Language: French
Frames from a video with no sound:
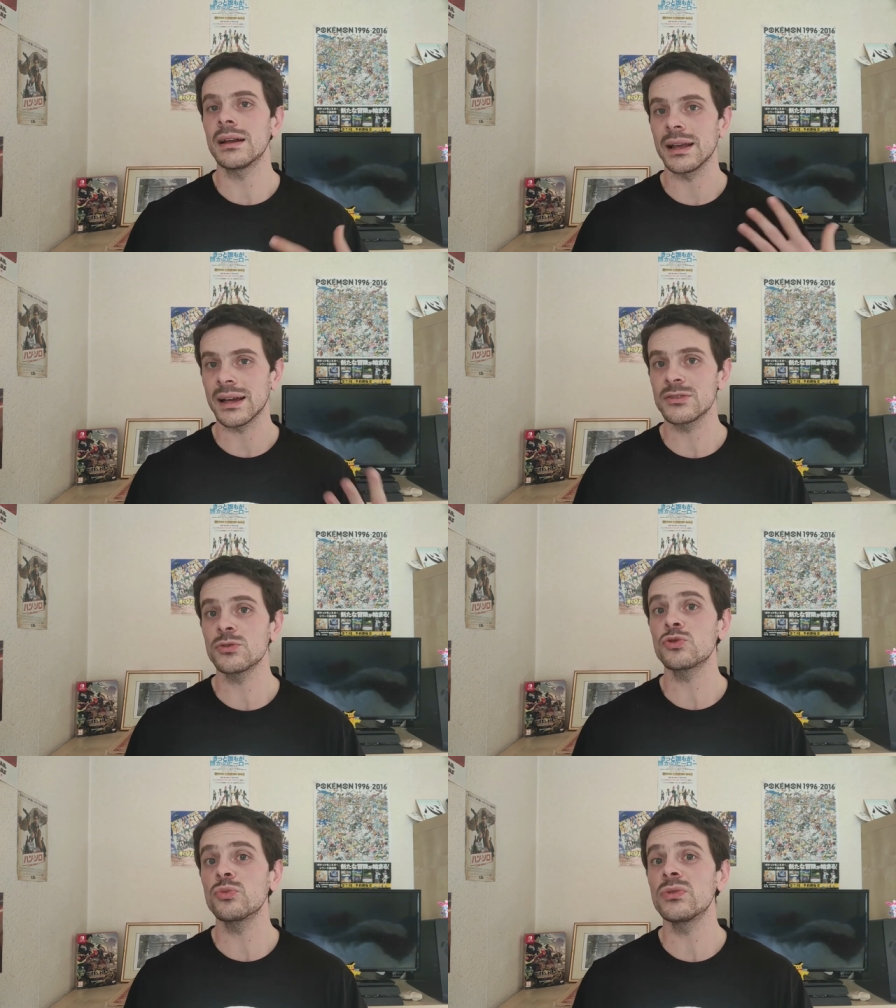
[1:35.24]
Les
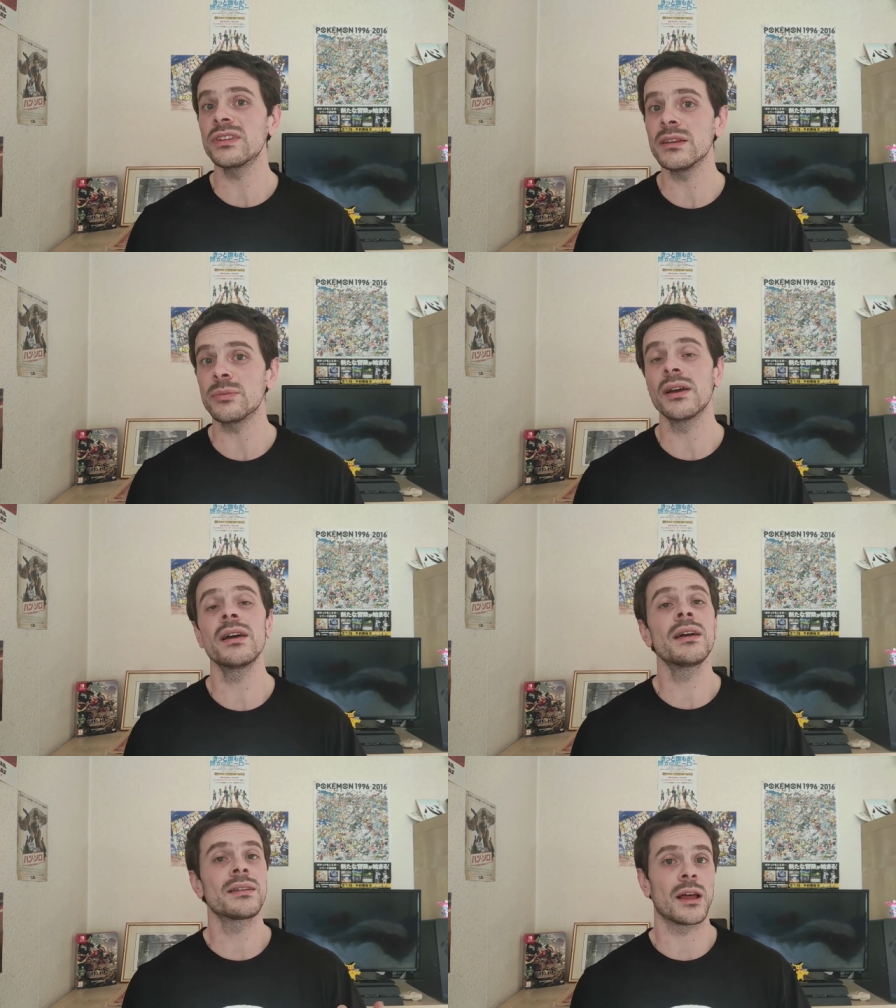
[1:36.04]
raisons sont multiples.
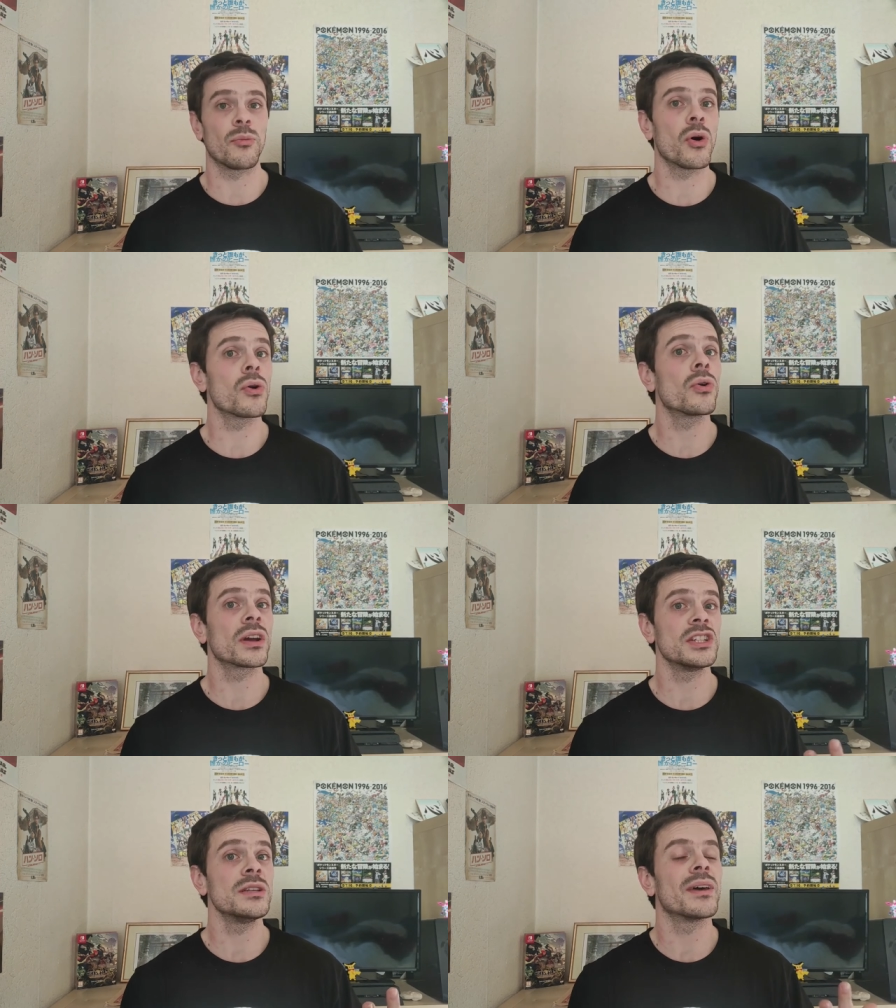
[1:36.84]
D'abord le
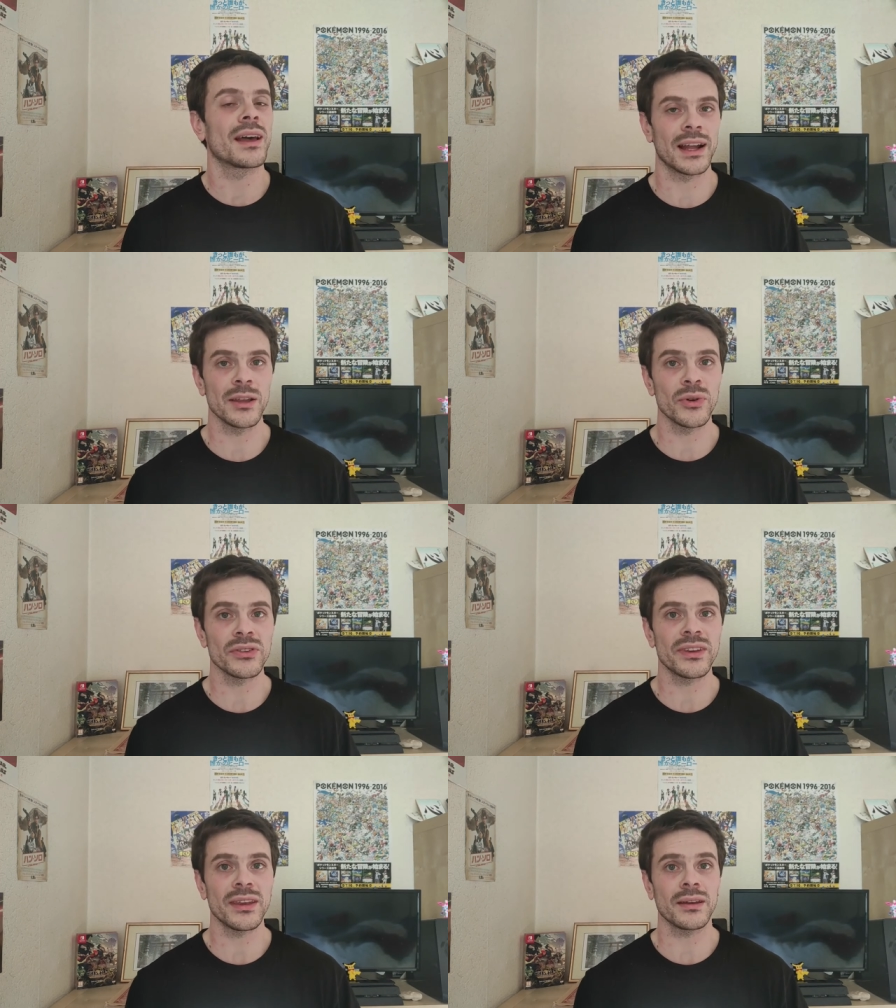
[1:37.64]
régime
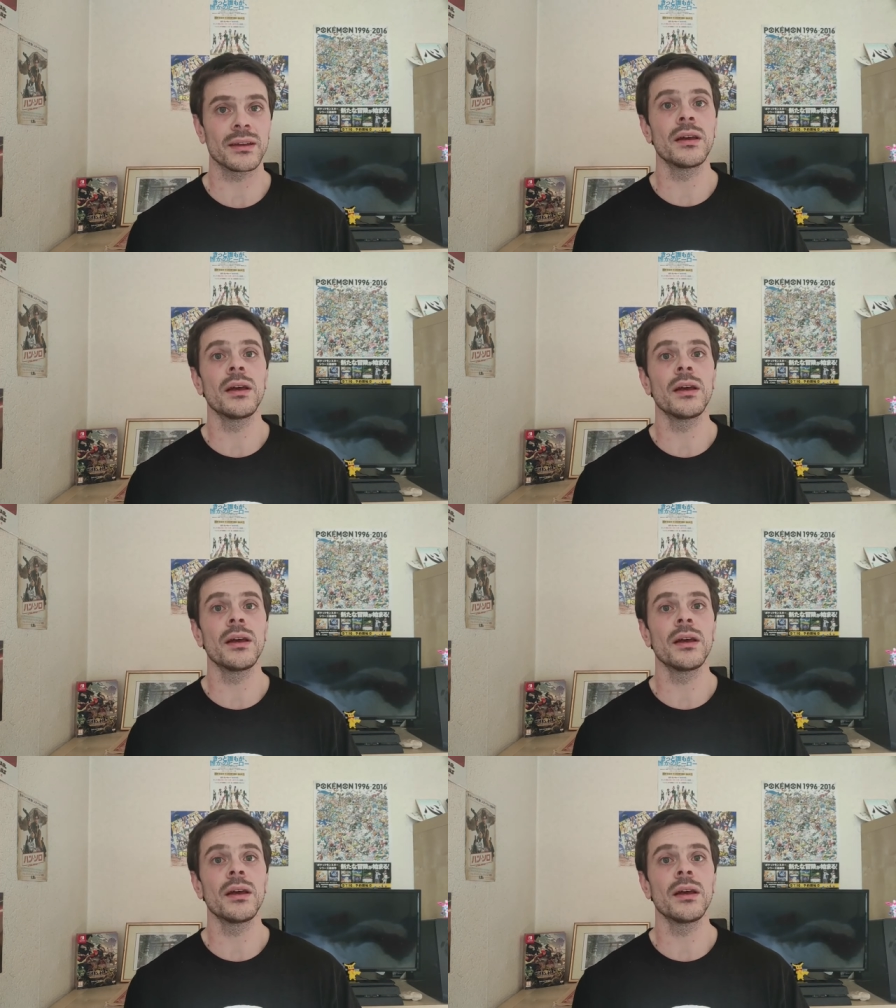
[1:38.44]
alimentaire.